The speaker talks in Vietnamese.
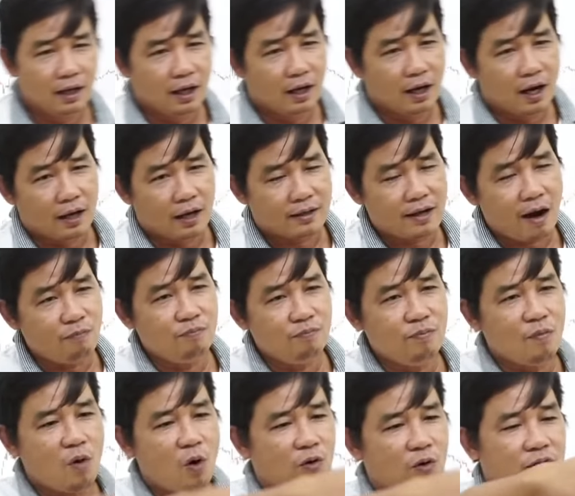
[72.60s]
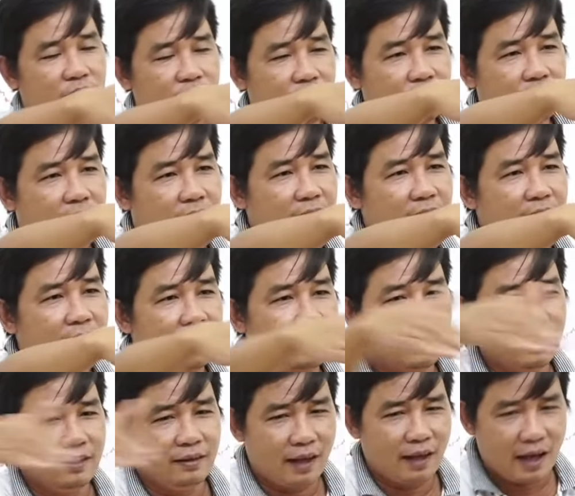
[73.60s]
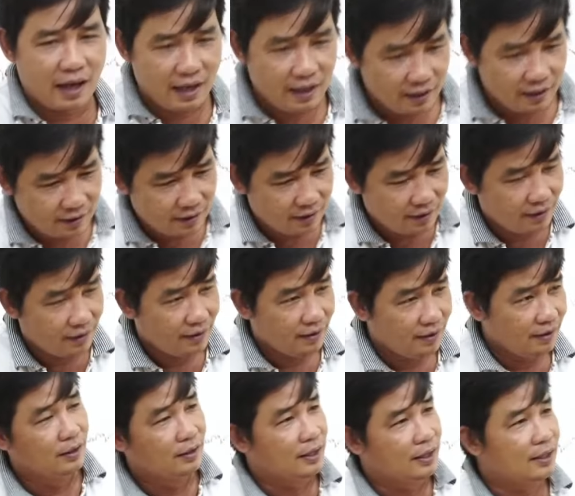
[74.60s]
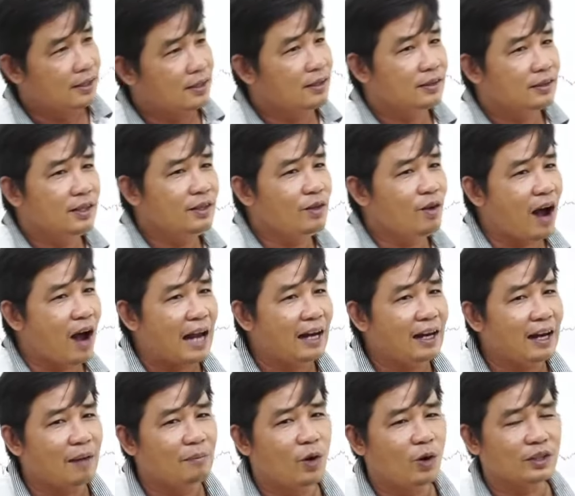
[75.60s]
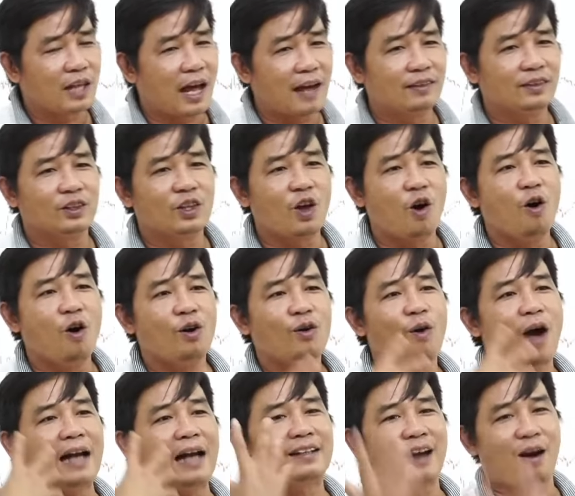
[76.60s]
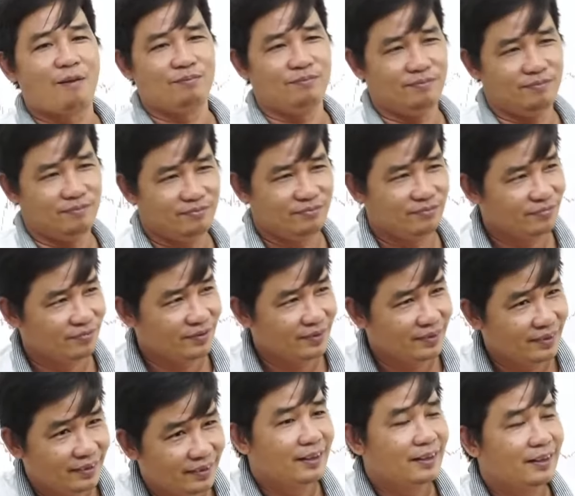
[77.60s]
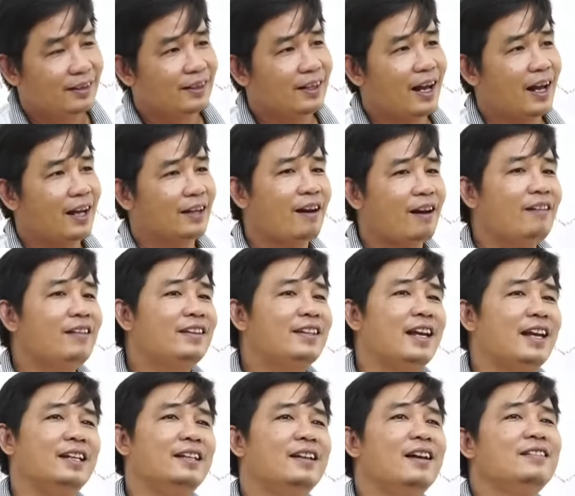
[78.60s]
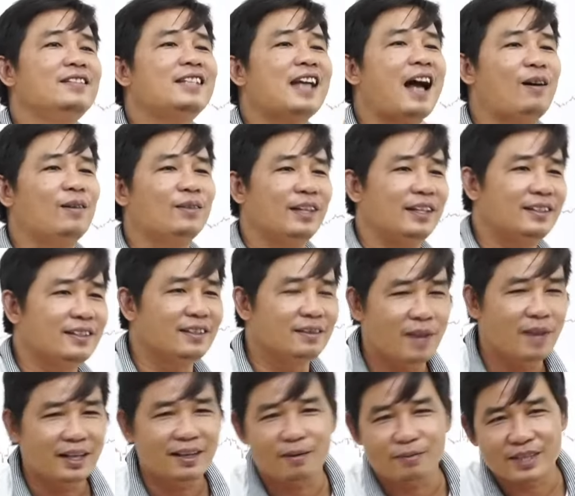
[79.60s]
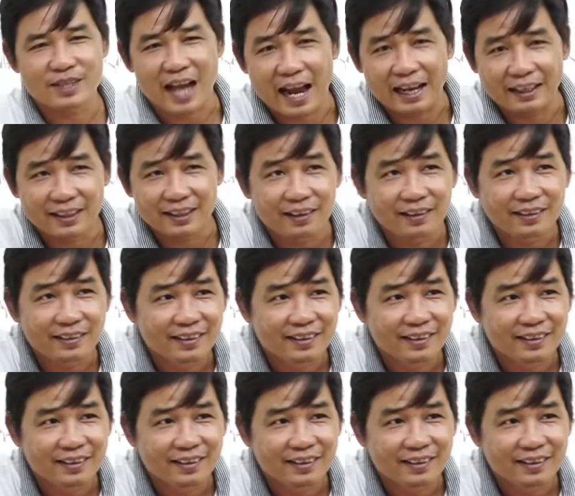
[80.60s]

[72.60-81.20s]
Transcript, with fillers: ở trong một cái nền kinh tế thị trường chứng khoán là một thành tố quan trọng. À, nó chỉ đứng sau thị trường bất động sản thôi.